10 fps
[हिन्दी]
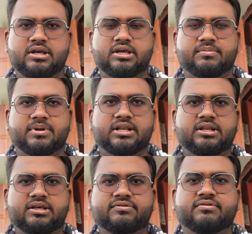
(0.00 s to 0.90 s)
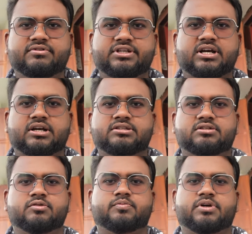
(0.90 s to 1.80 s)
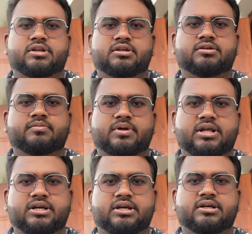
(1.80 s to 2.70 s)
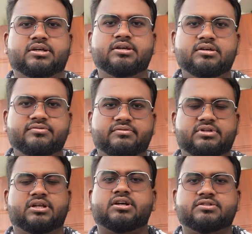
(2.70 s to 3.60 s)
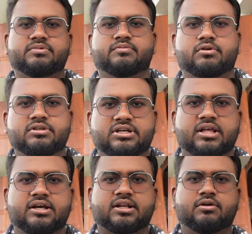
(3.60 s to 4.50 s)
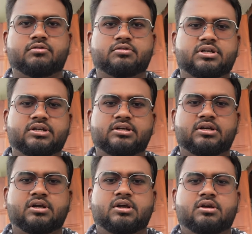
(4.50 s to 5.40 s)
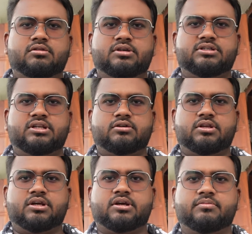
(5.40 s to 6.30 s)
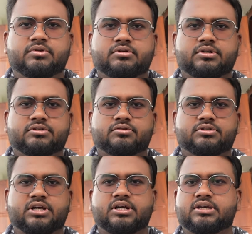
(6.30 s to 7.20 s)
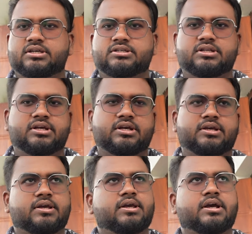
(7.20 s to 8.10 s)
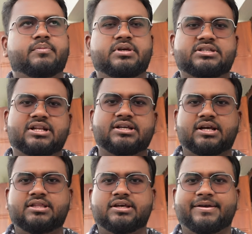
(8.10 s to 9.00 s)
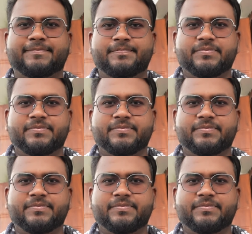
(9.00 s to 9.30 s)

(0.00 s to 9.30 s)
ये मेनली 15 अगस्त के ऊपर बनाया गया है 15 अगस्त में बहुत ज़्यादा क्राउड होता है तो इसी लोगों ने हम लोगों ने सोचा कि इसीलिए कि अभी चले जाते हैं